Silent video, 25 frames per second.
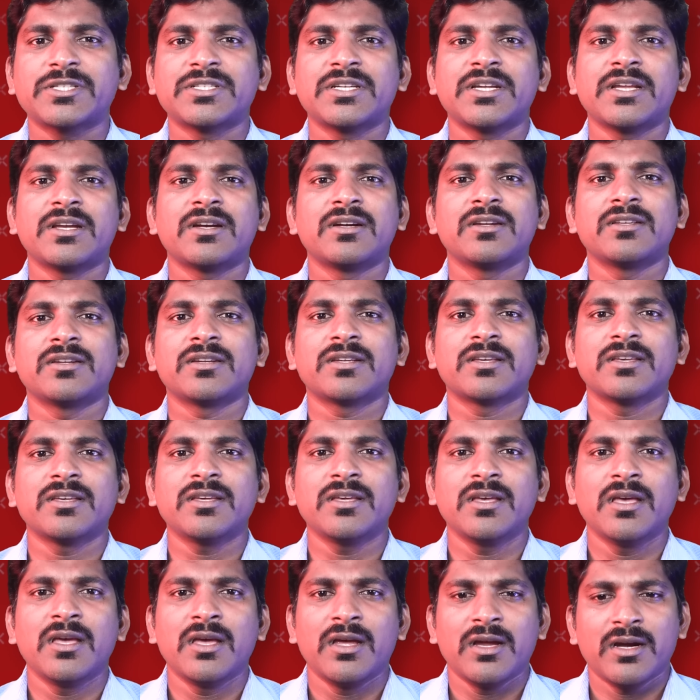பிரச்சனைகள்
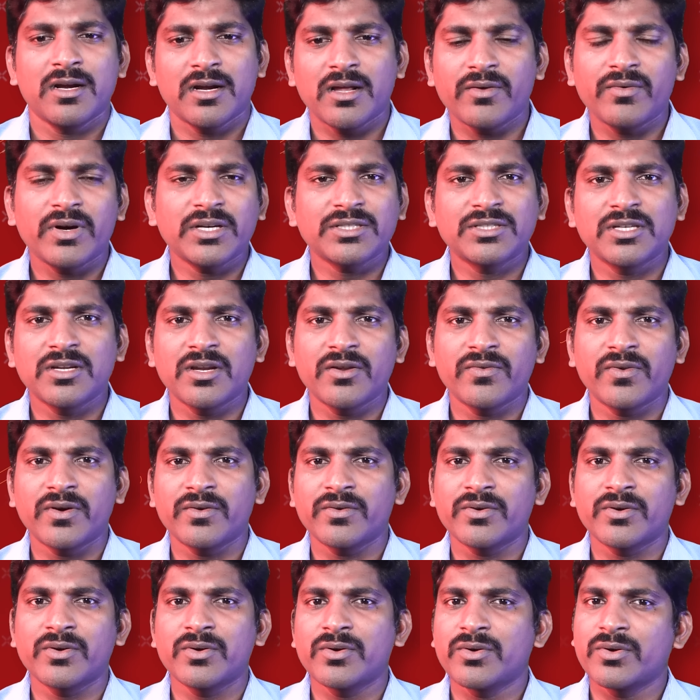இருக்குது நவாஸ் ஷெரீஃப்
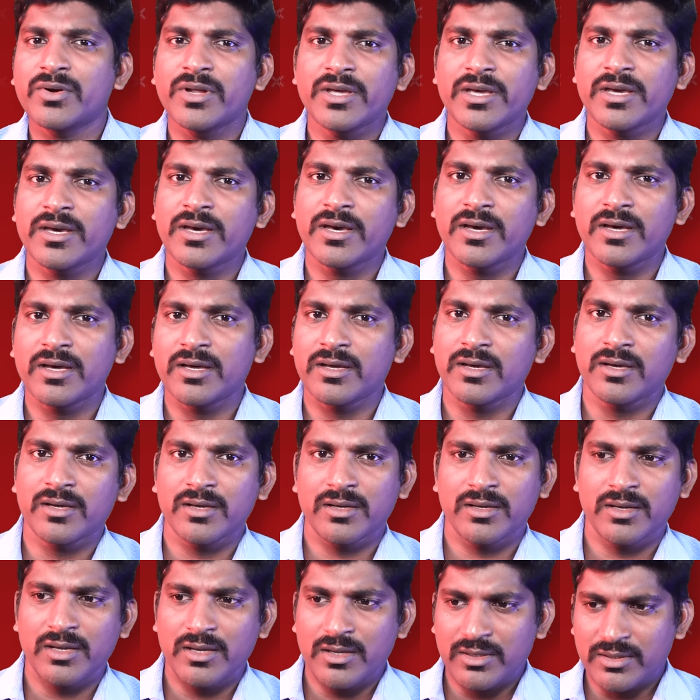அவர்களுடைய
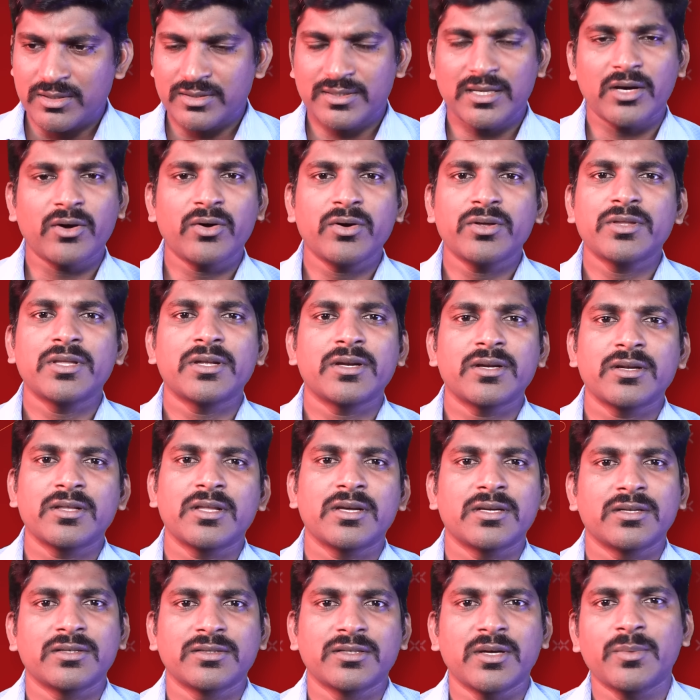சகோதரர்
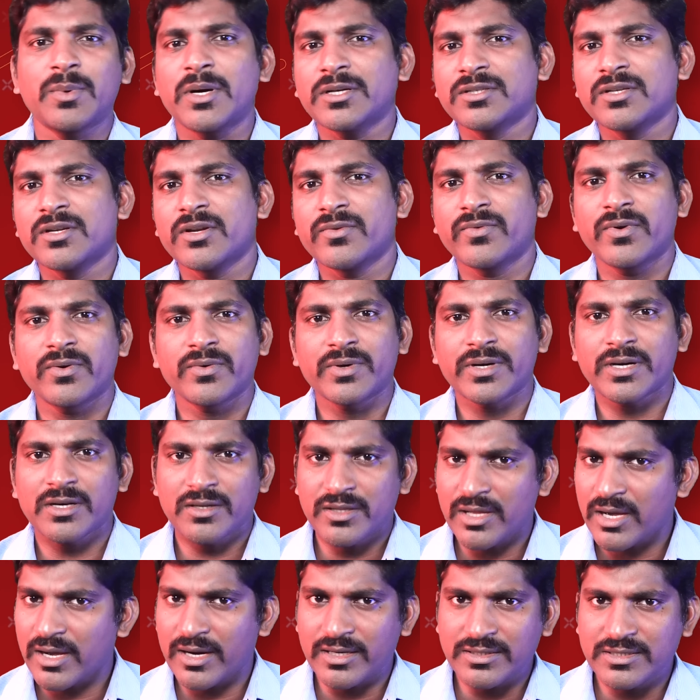தான் ஷபாஸ் ஷெரீஃப்
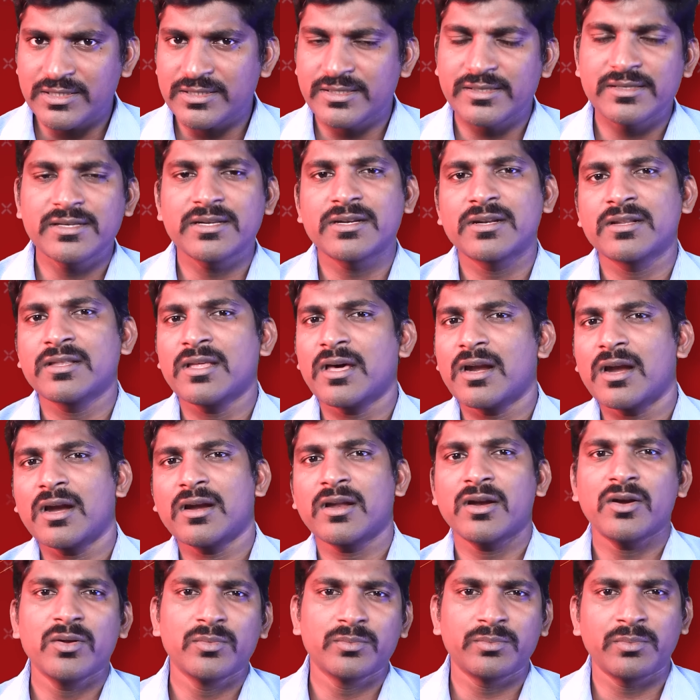அவர்கள் தான் ஆட்சி செஞ்சுட்டு இருந்தார்
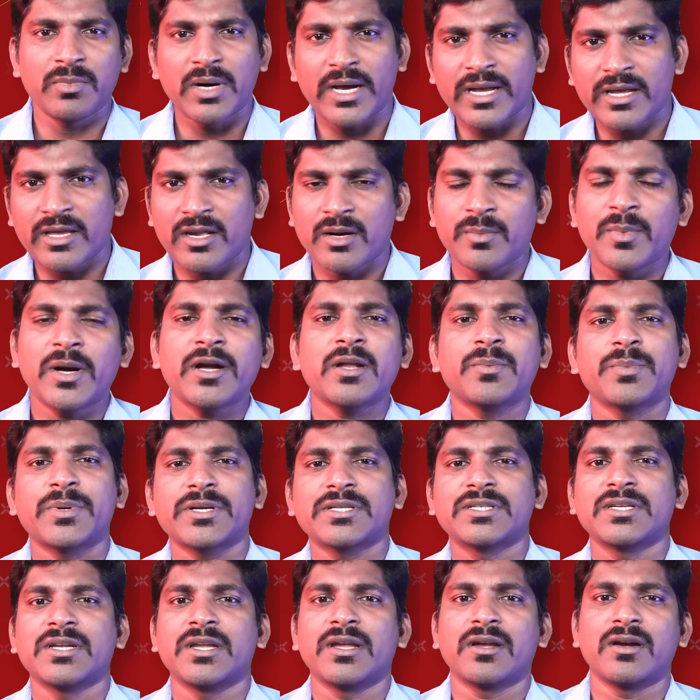ஆனாலும் பயங்கரமான
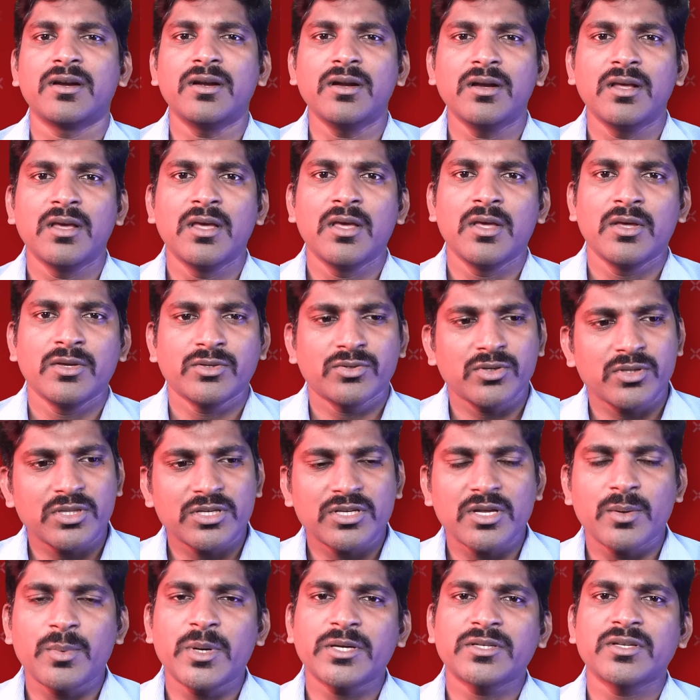பிரச்சனைகள் ஸோ இந்த
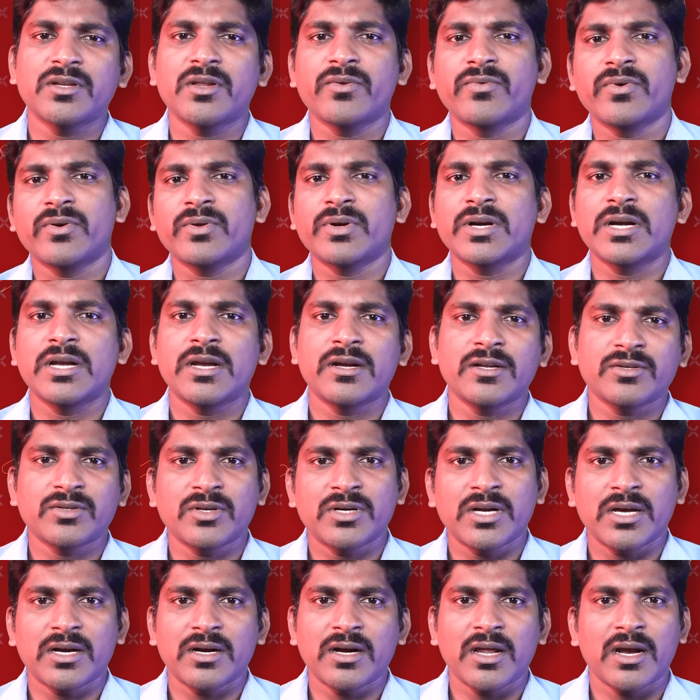ஷபாஸ் ஷெரீஃப் அவர்கள் என்ன
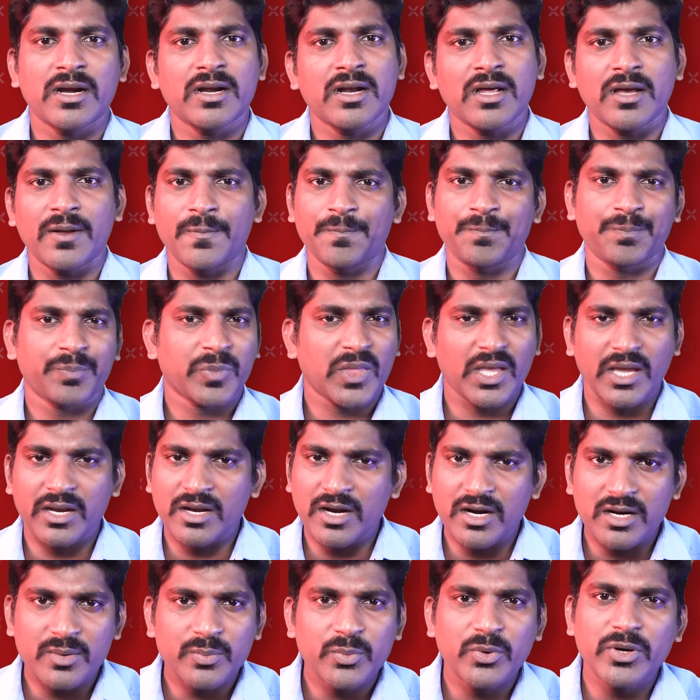சொன்னாங்கன்னா அண்ணா
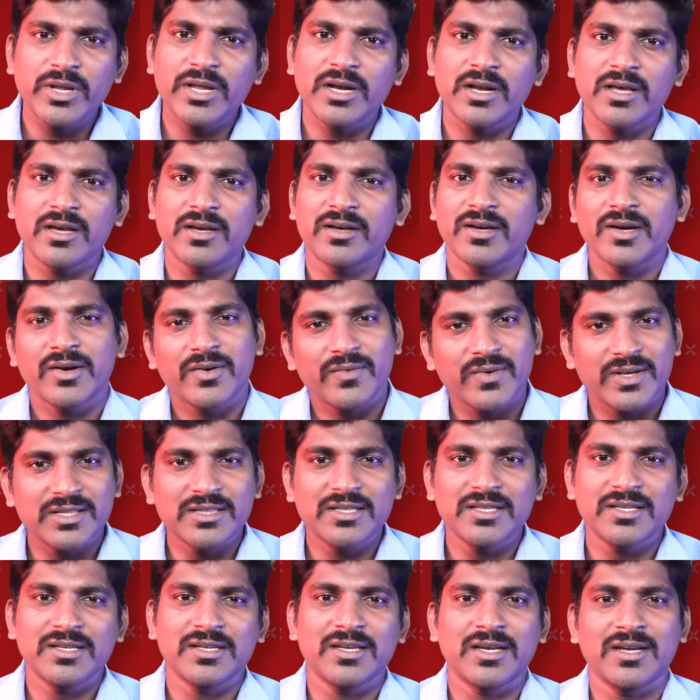என்னால் முடியலை
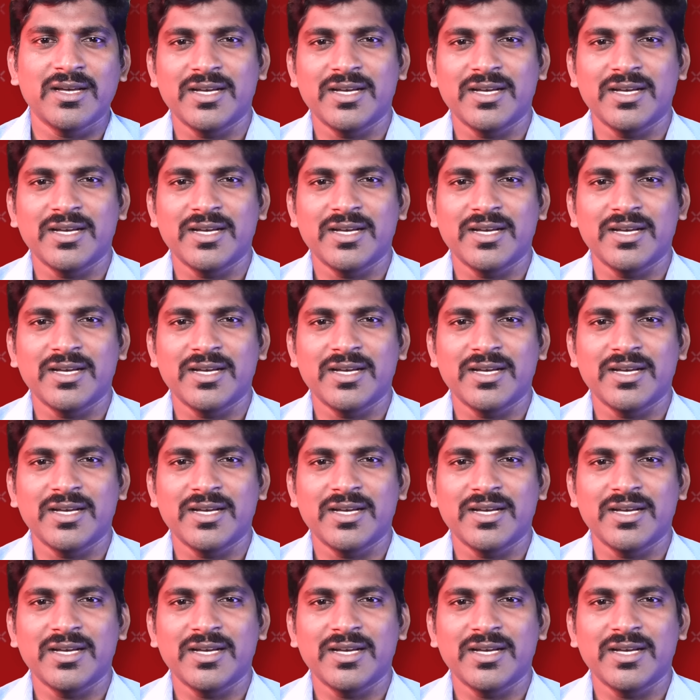வந்து